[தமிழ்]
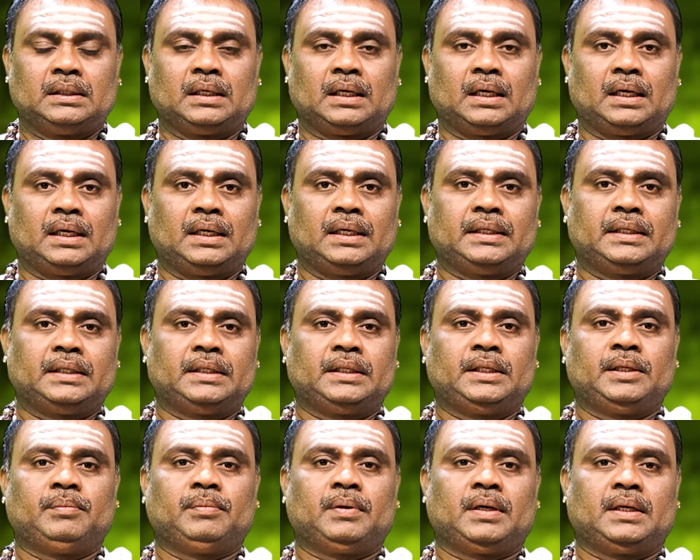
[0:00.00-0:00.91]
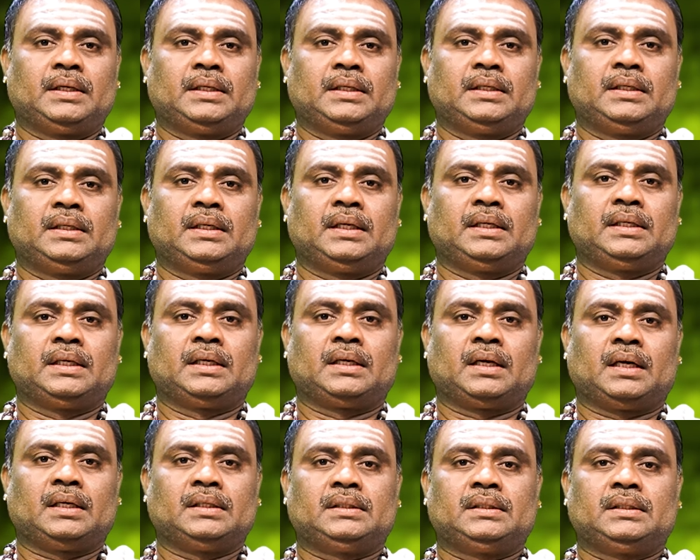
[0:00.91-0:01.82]
நாளைக்கு தீபாவளி இன்னைக்கு
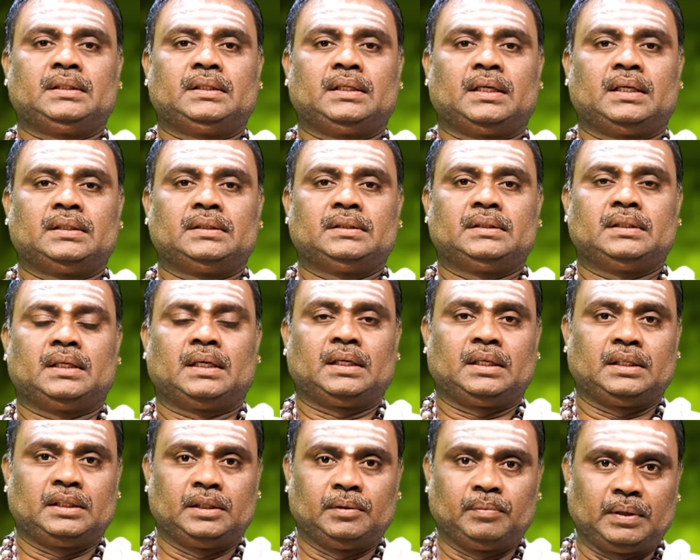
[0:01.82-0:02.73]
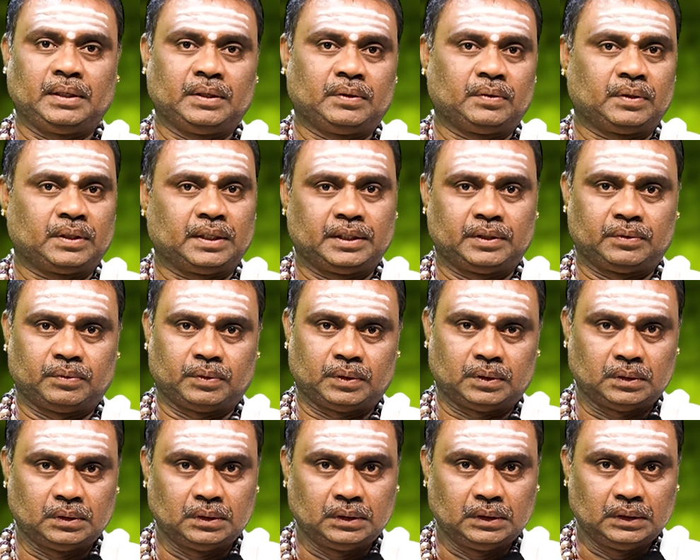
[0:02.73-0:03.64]
காசு இருக்காது ஆனால் தீபாவளி கொண்டாடிடுவோம்